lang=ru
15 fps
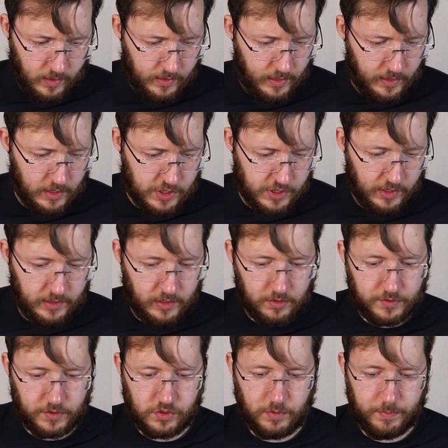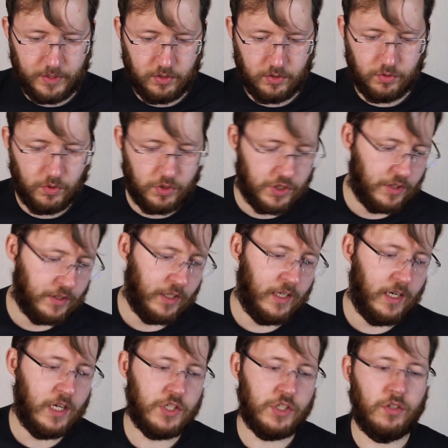Я, конечно, надеялся, что придет точно
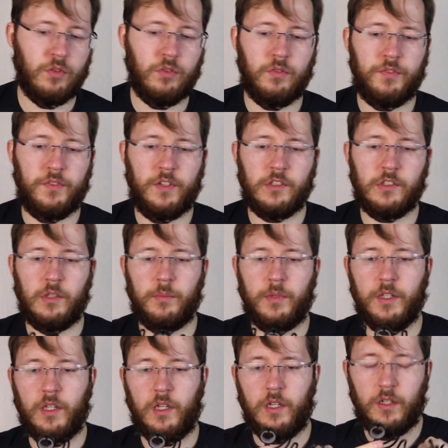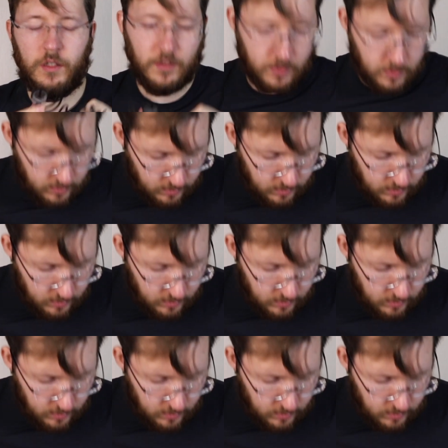такая же, но в целом она